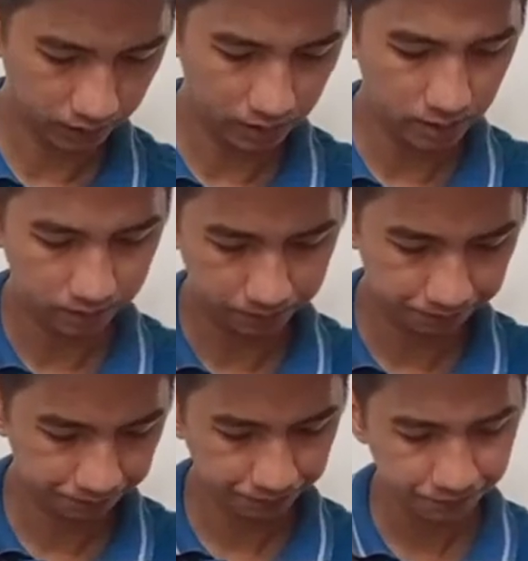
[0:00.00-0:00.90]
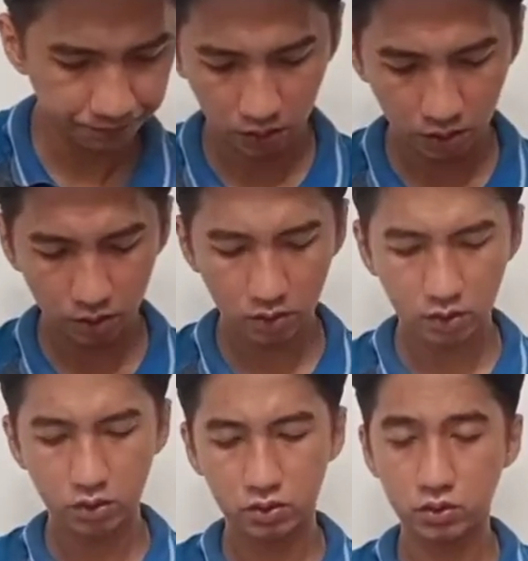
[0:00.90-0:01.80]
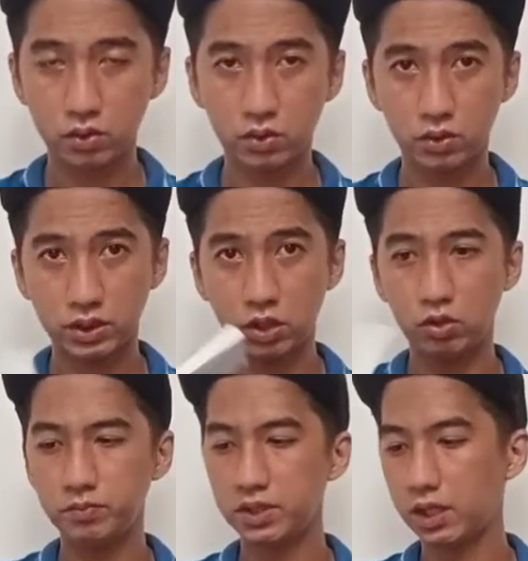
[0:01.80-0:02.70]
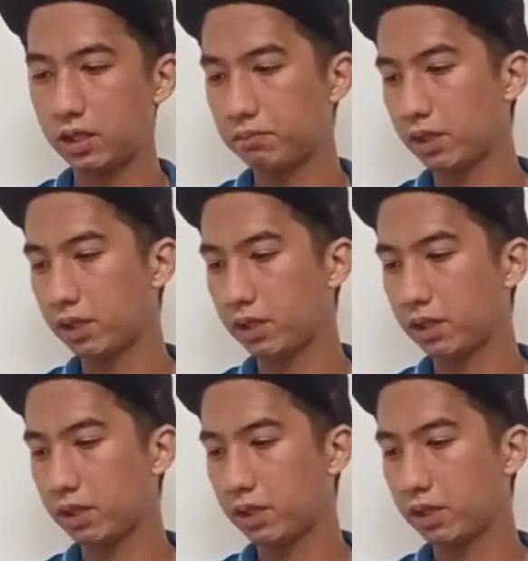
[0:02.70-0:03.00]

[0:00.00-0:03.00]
Okay. So, sa loob niya,